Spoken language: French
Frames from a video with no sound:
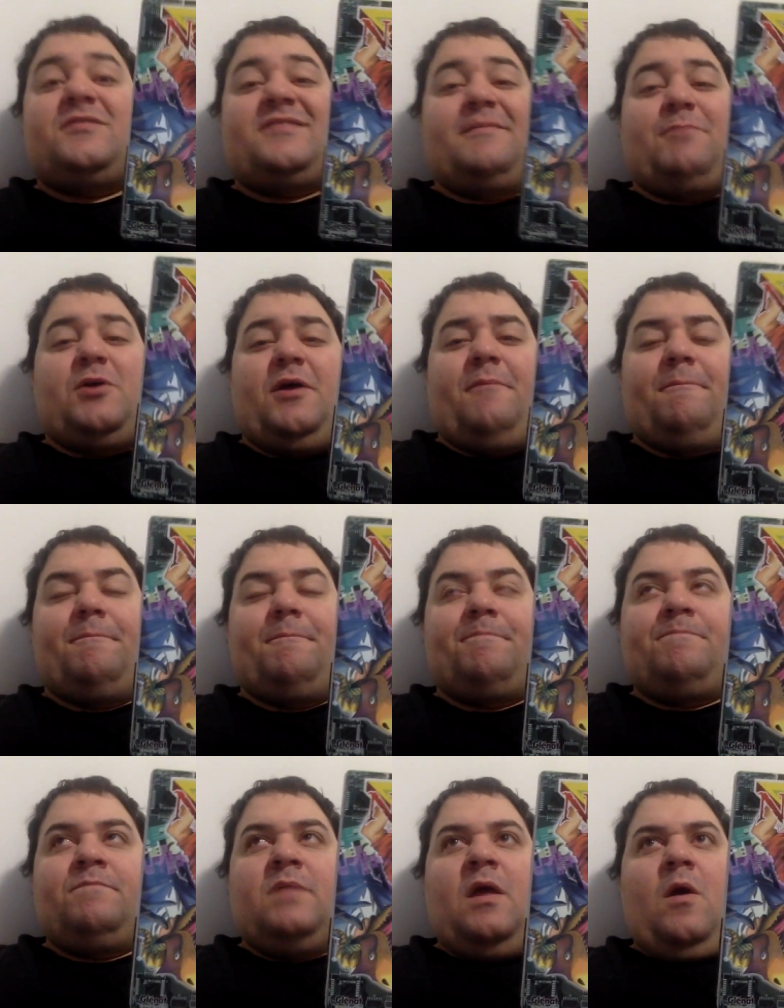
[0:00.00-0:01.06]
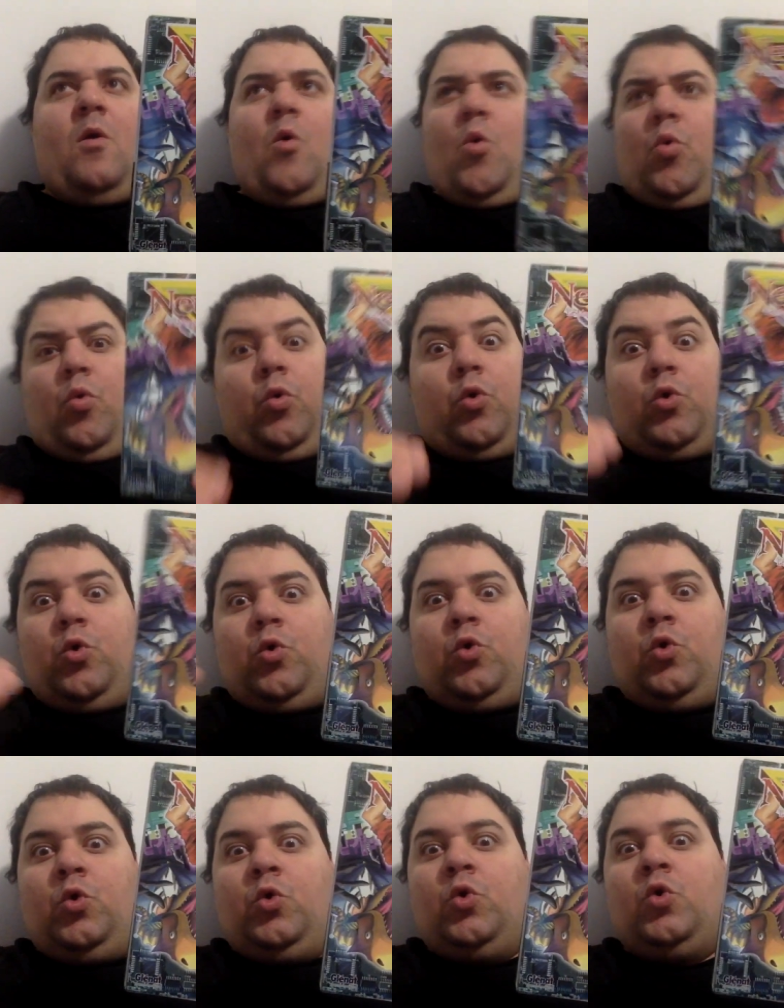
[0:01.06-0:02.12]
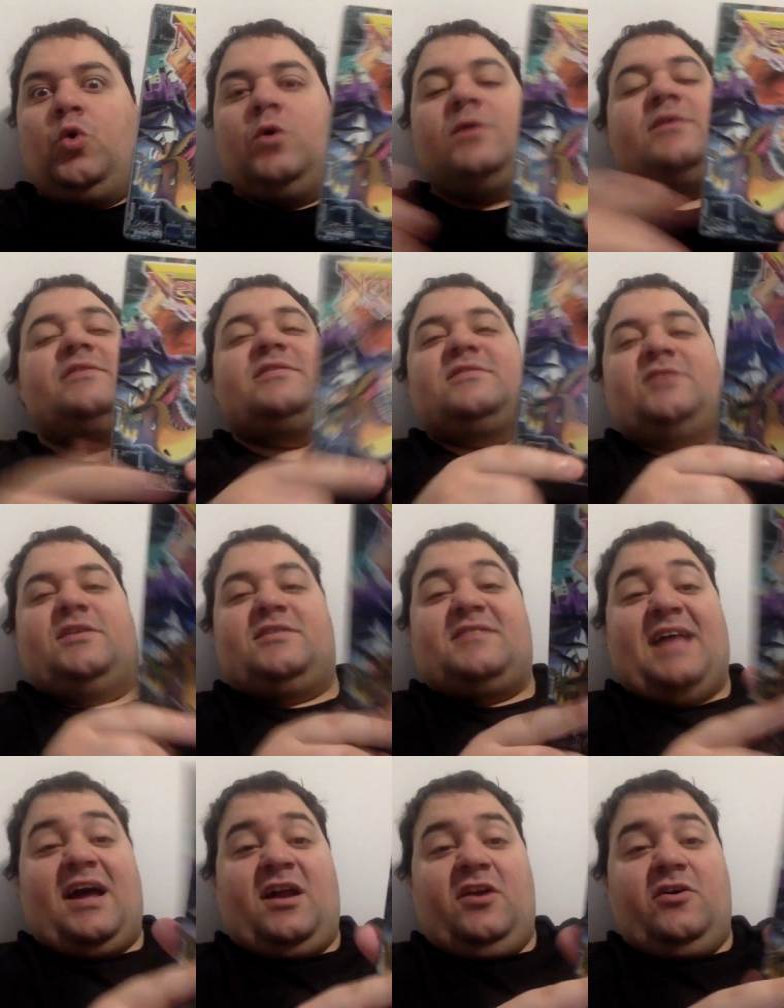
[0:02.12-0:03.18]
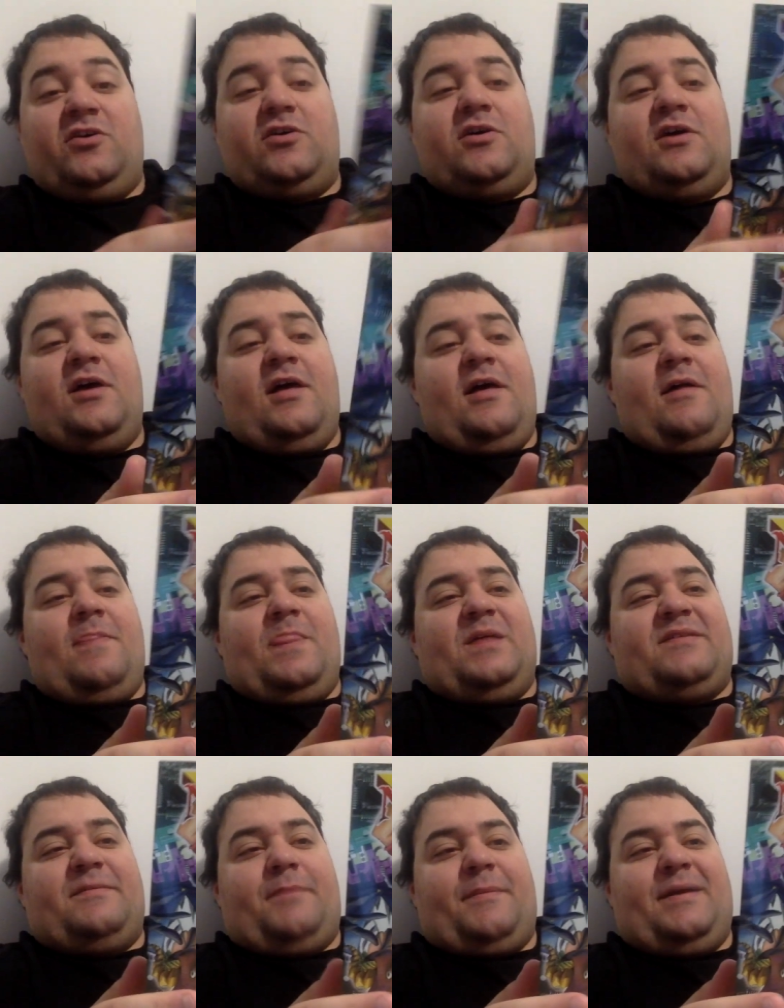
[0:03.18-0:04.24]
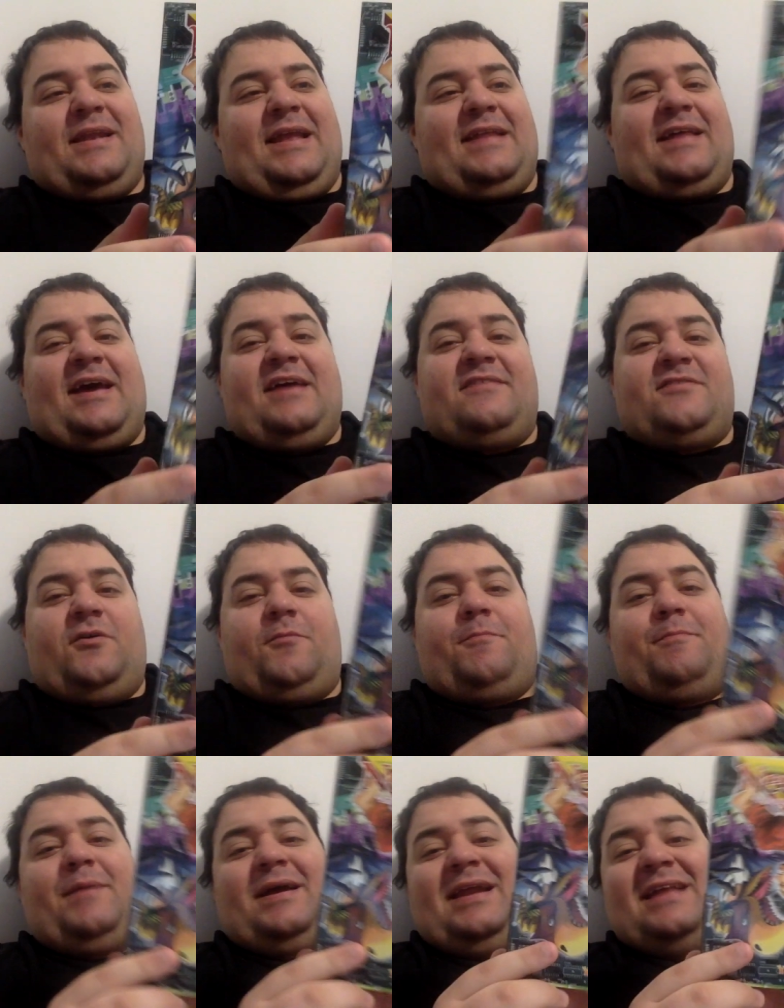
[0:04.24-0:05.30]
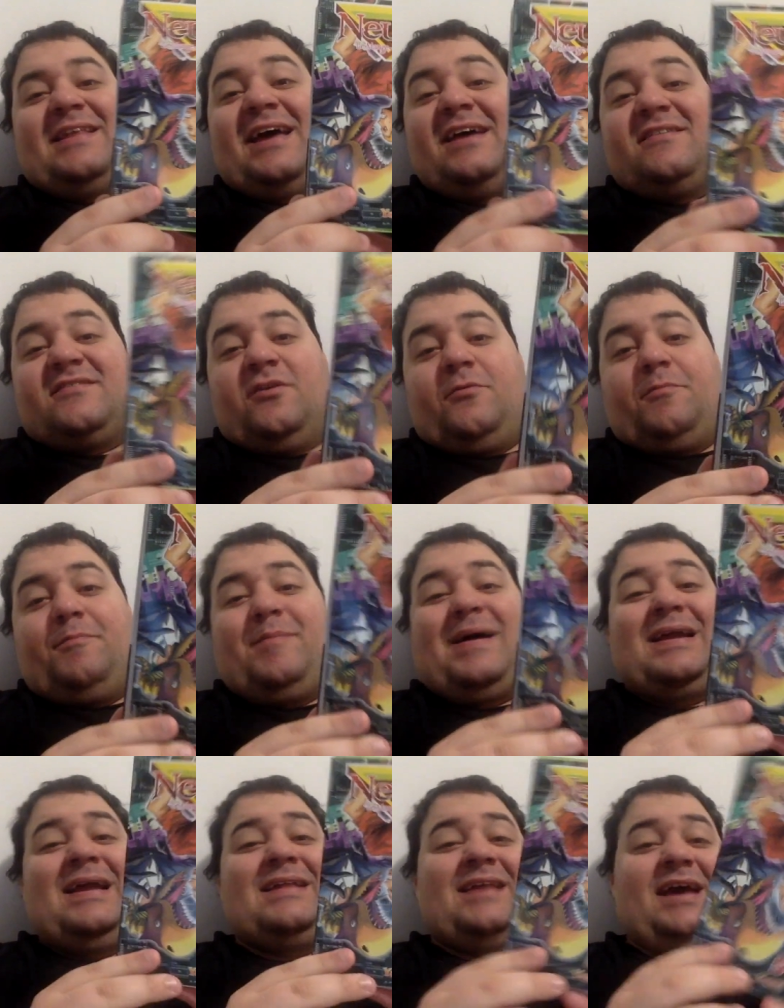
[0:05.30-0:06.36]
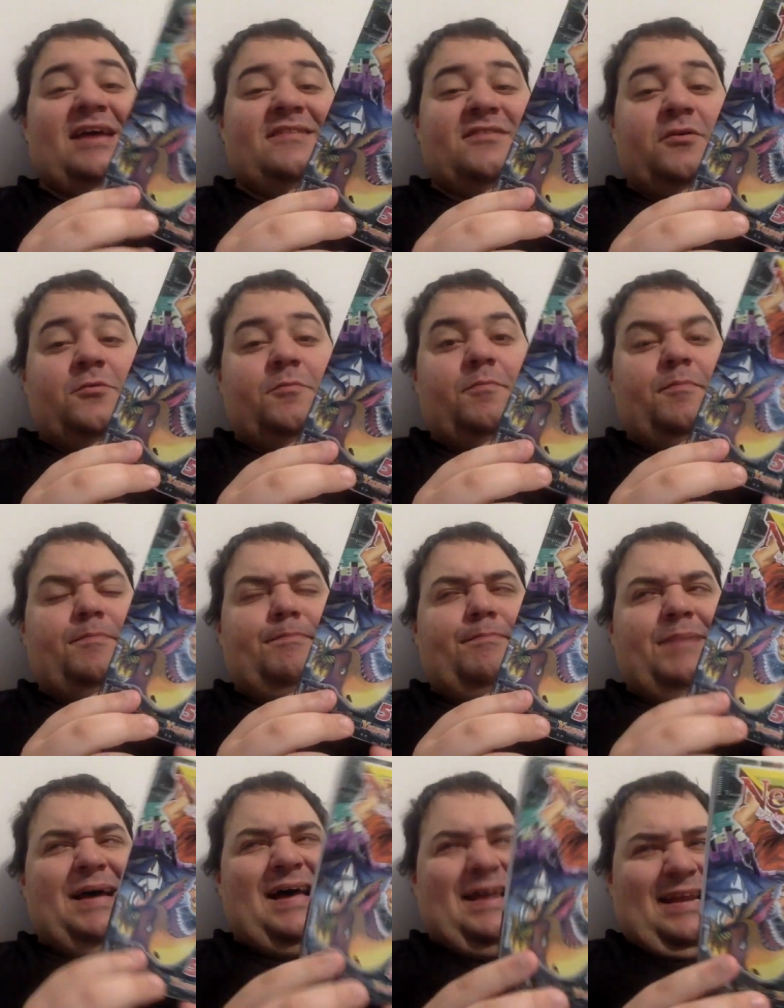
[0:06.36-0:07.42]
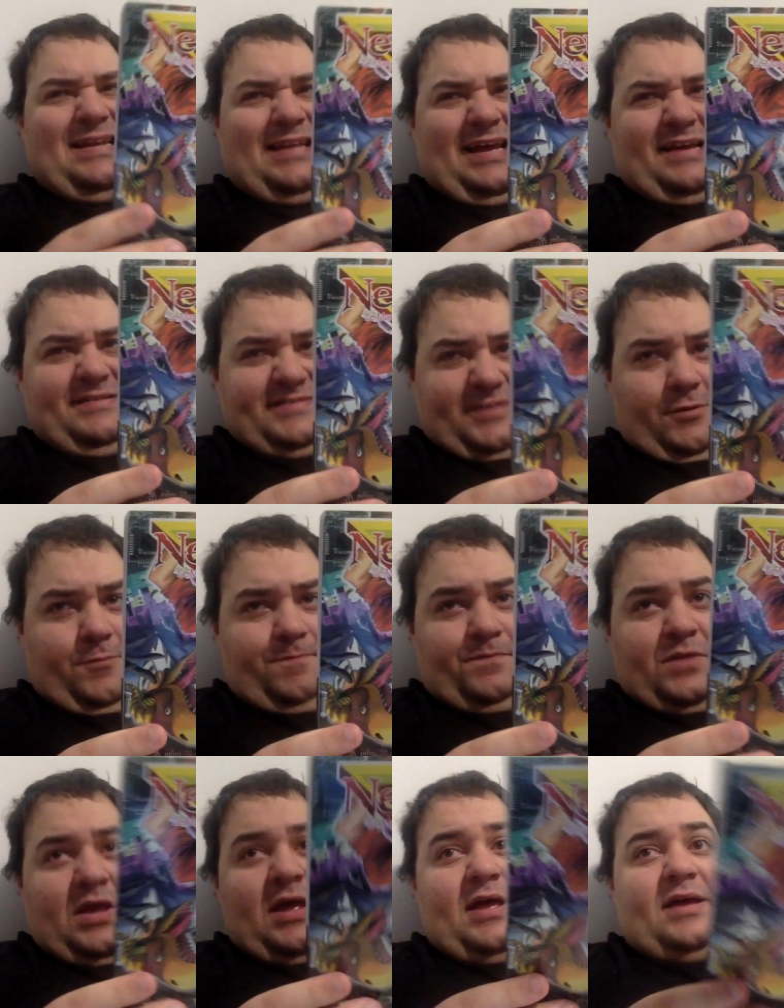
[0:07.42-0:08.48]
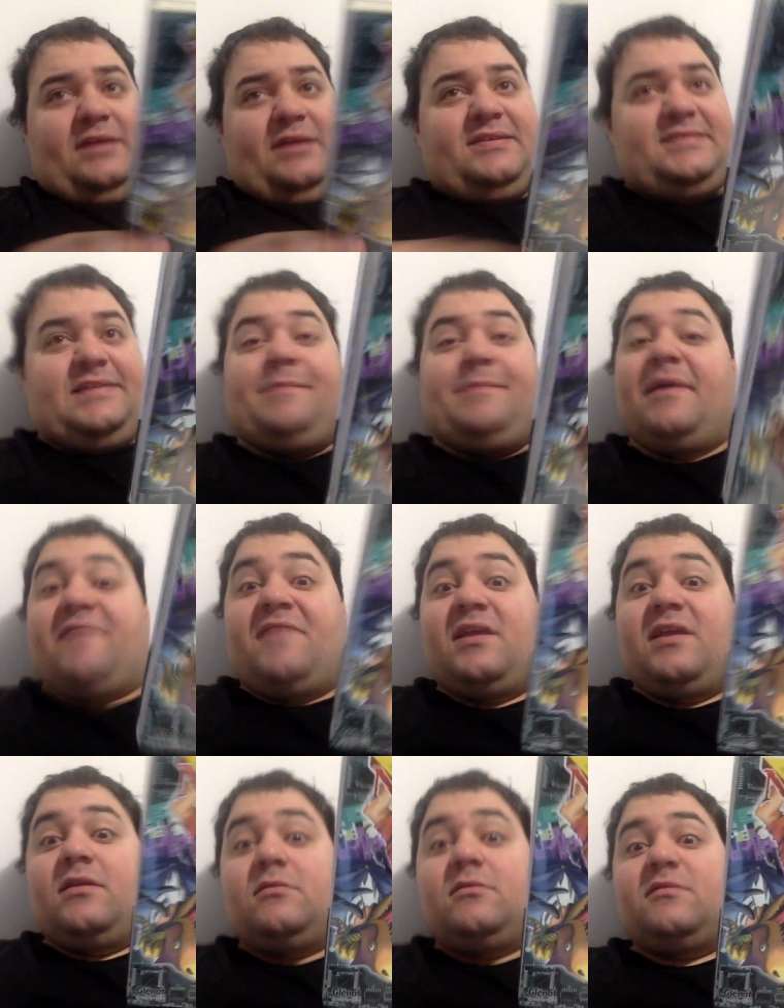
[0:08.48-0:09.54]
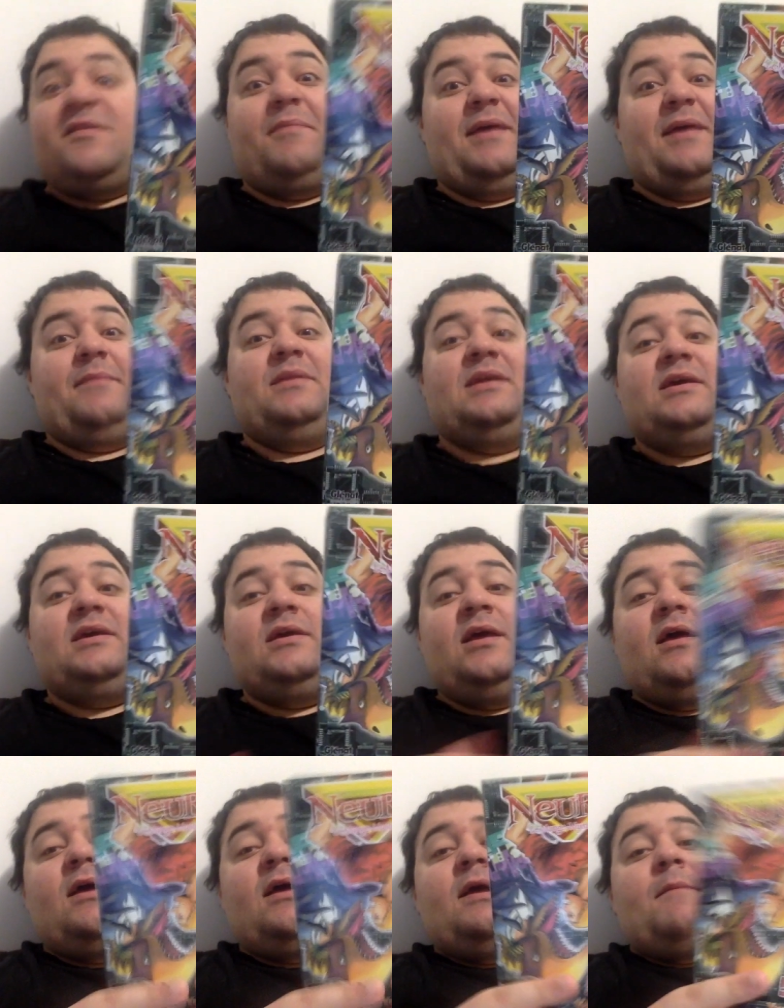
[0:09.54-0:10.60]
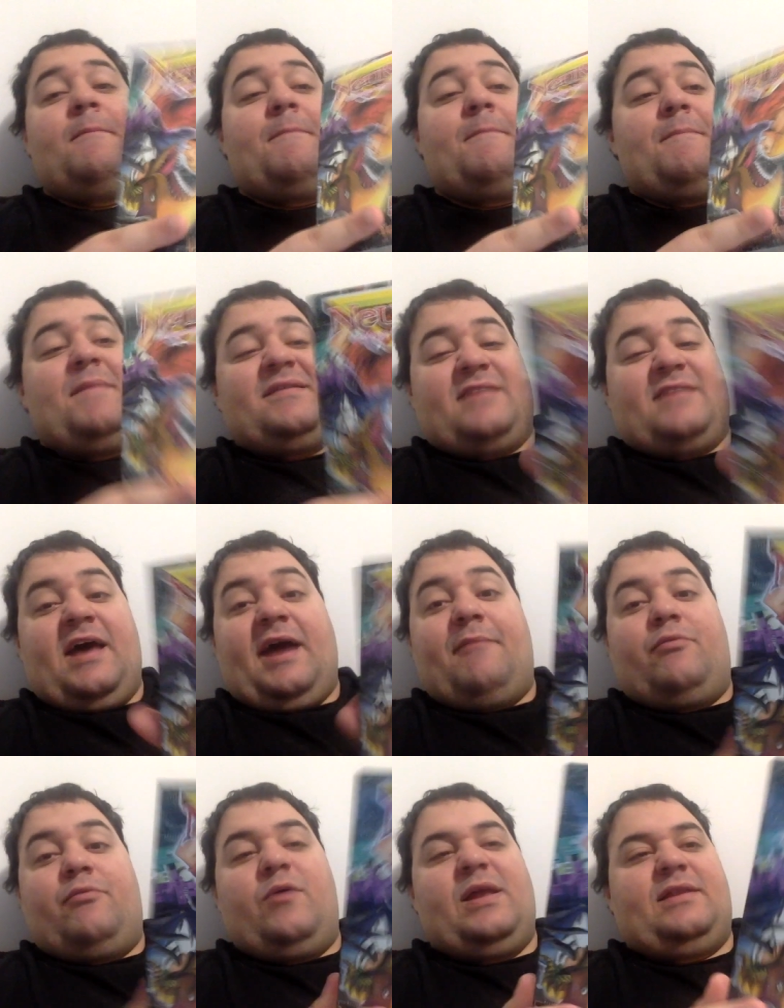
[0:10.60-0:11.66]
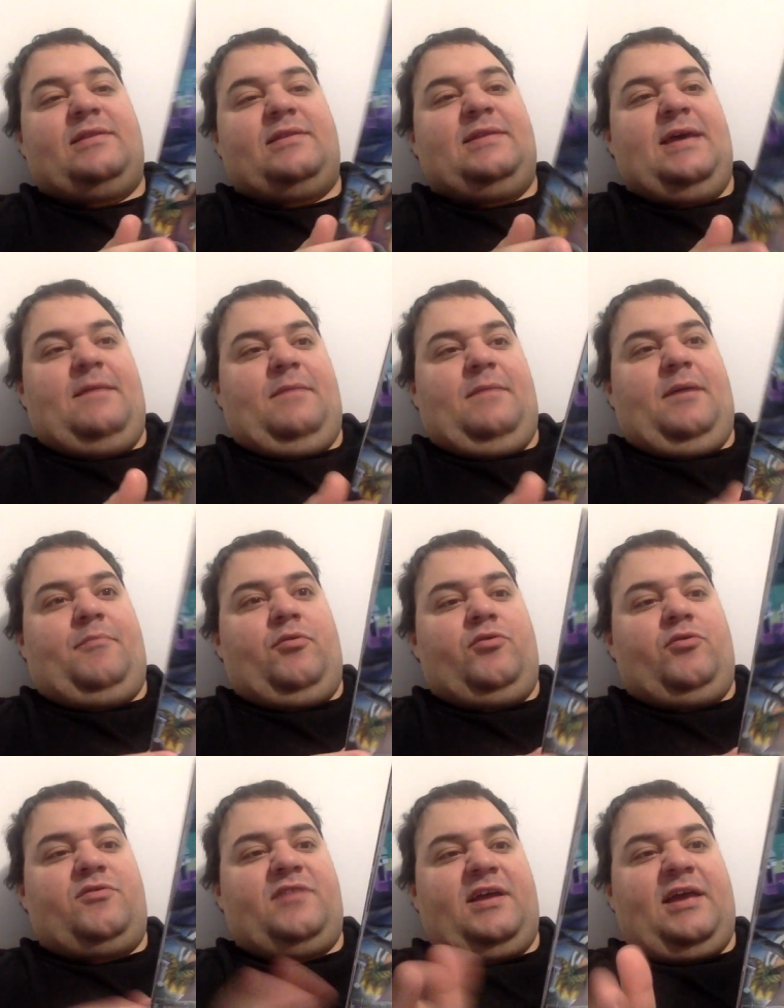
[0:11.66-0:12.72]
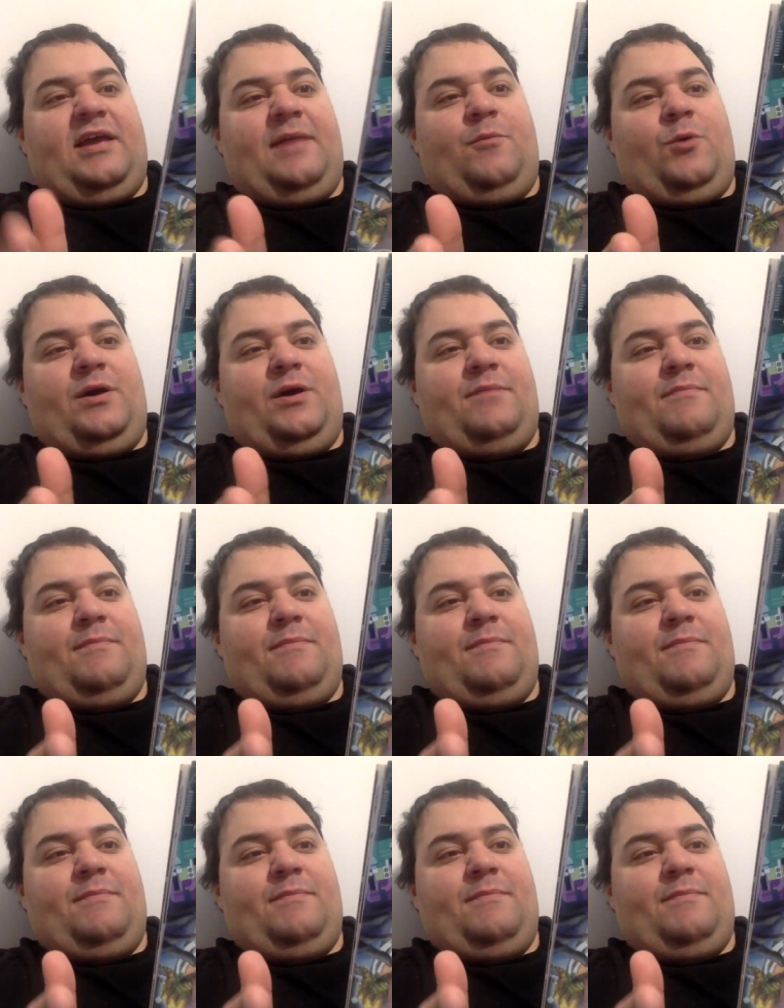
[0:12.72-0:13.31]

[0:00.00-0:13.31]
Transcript: C'est pas comme. Ouh! Cet arc-là, c'est pas mal de la trahison, par de la trahison, par de la trahison, par de la trahison. C'est bien fait, c'est bien mené mais ça aurait pu être tellement plus, tant qu'à moi.